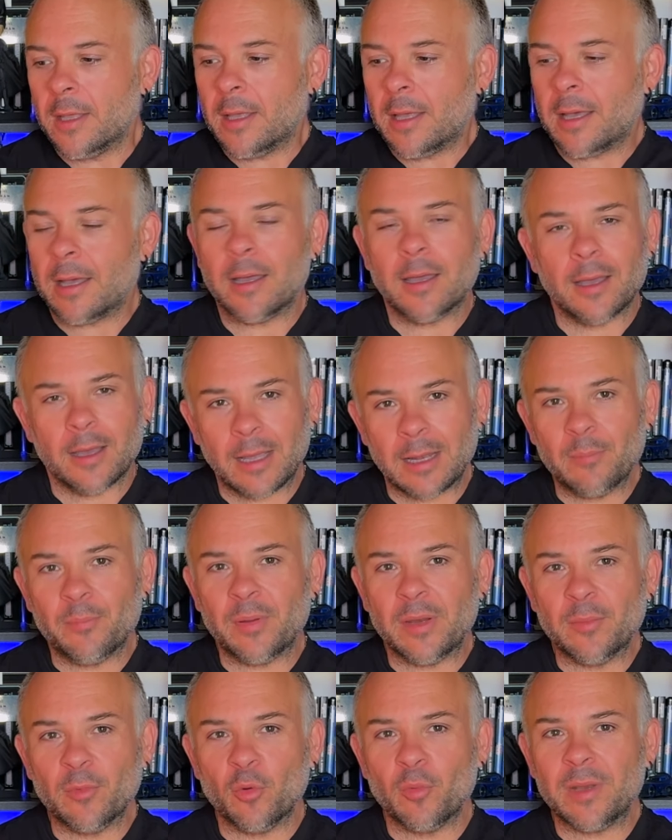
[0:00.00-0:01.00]
eh, al
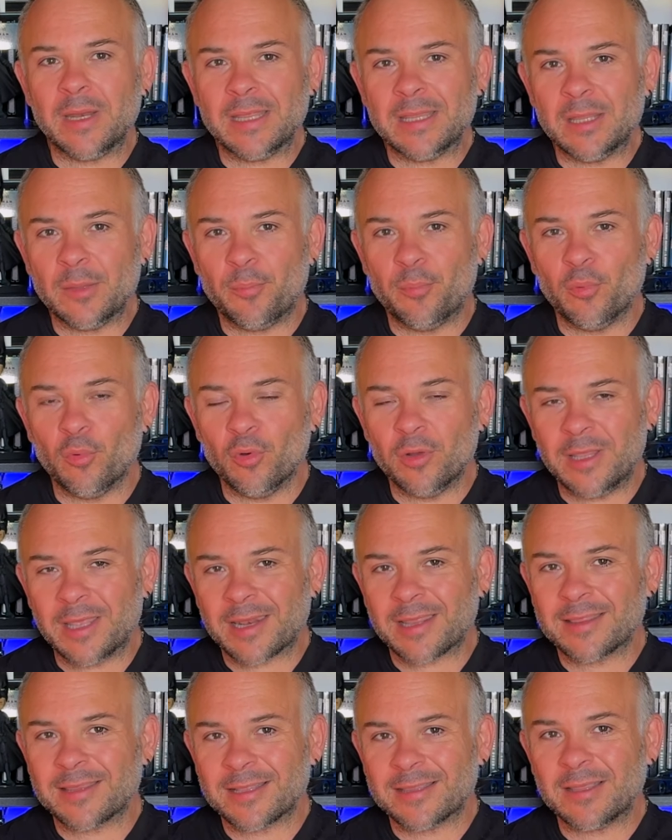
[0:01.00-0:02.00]
primo Winnie the Pooh gli
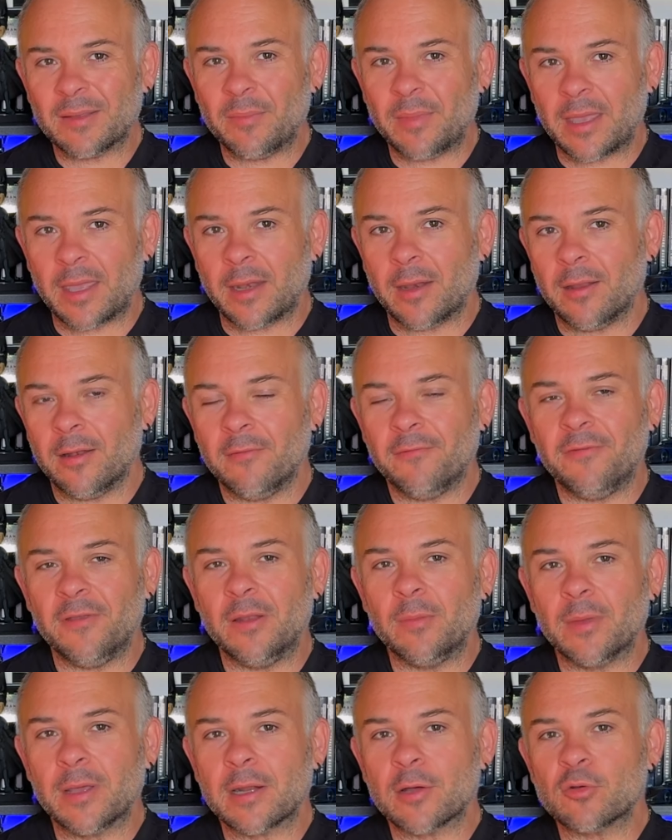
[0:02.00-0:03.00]
era andata bene, il
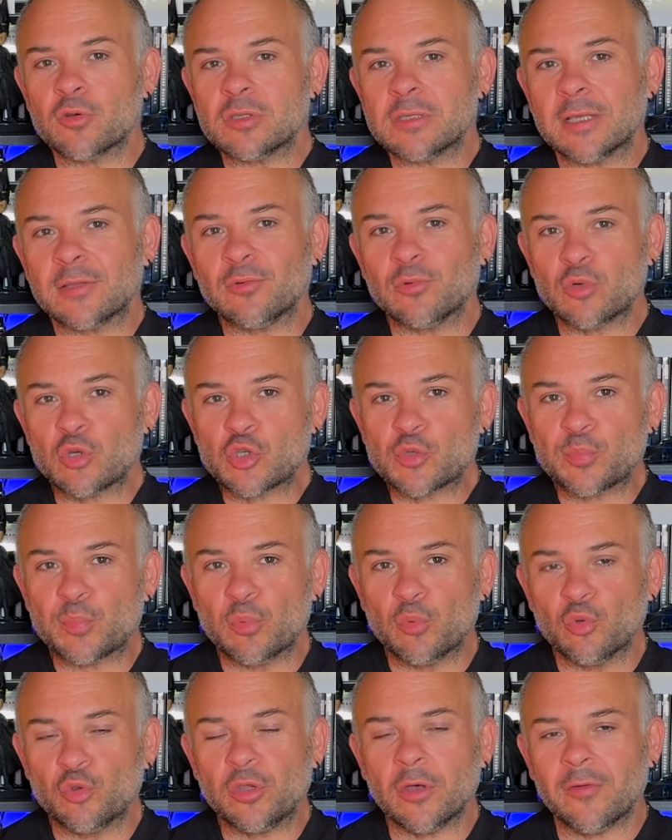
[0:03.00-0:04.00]
film era costato uno
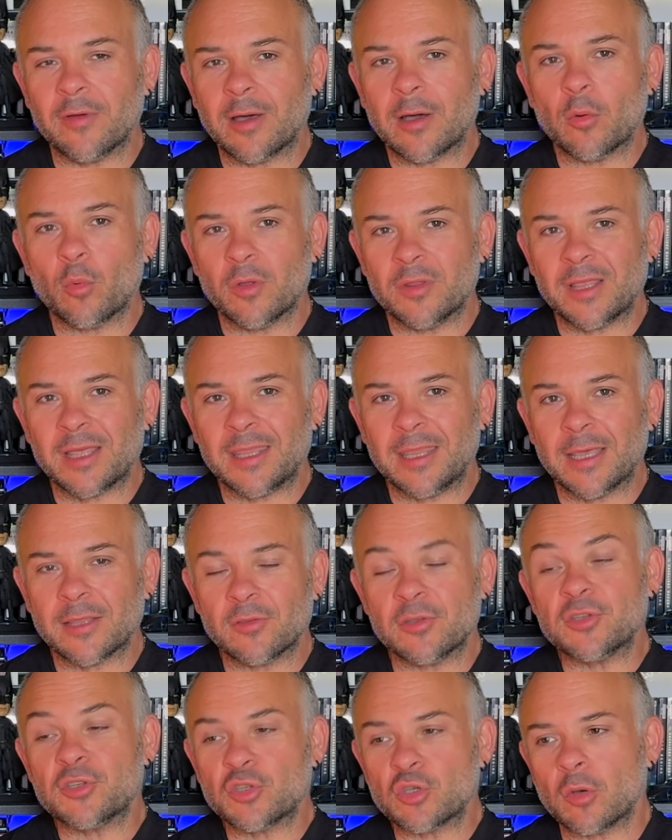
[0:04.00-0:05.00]
sputo e aveva
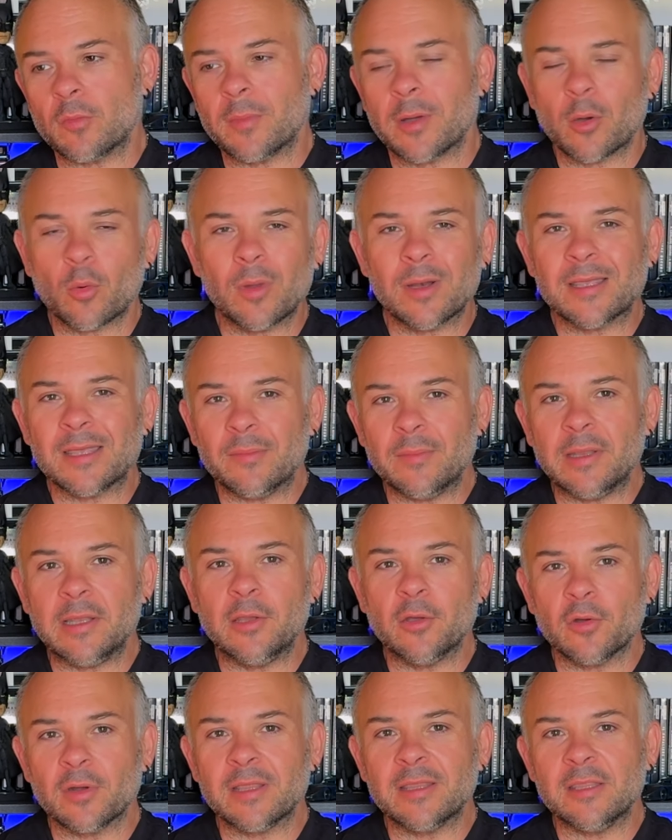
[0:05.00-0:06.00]
guadagnato insomma qualche
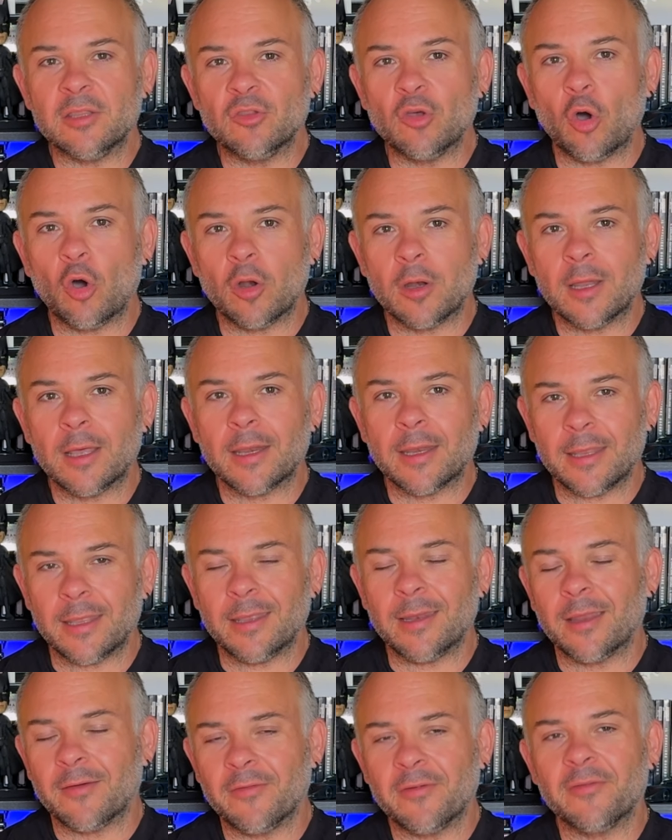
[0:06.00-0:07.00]
milione di
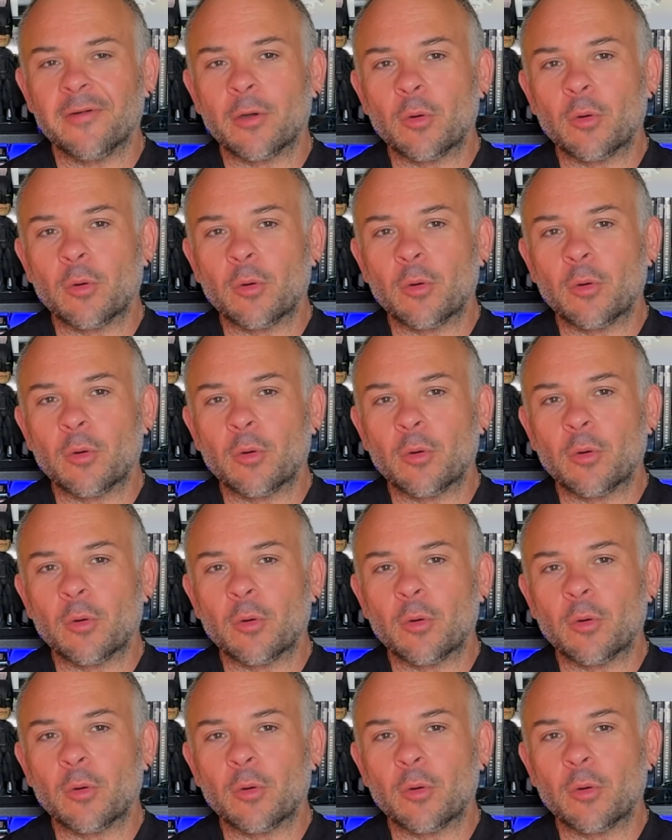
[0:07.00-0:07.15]
dollari, l'aveva